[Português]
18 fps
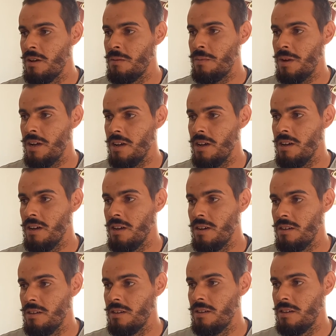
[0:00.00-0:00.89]

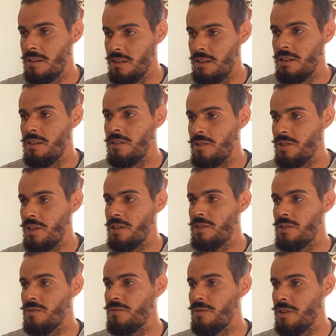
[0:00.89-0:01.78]
para a
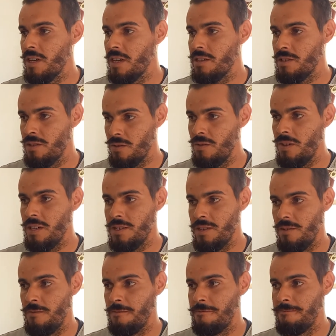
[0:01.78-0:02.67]
gente ver a
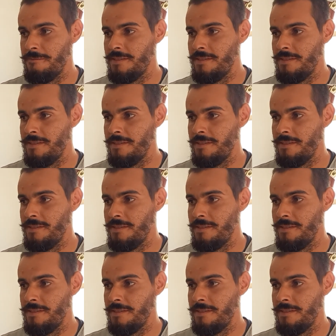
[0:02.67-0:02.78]
situação.